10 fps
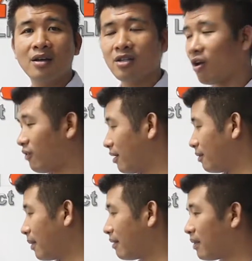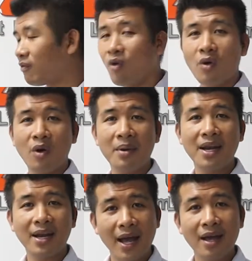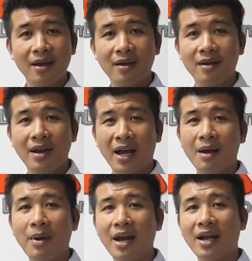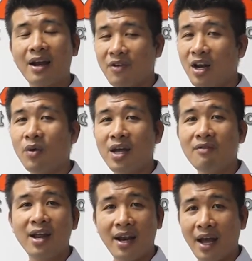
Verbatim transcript: so với bên mét vuông của bên thiết kế để các bạn cần phải lưu ý vấn đề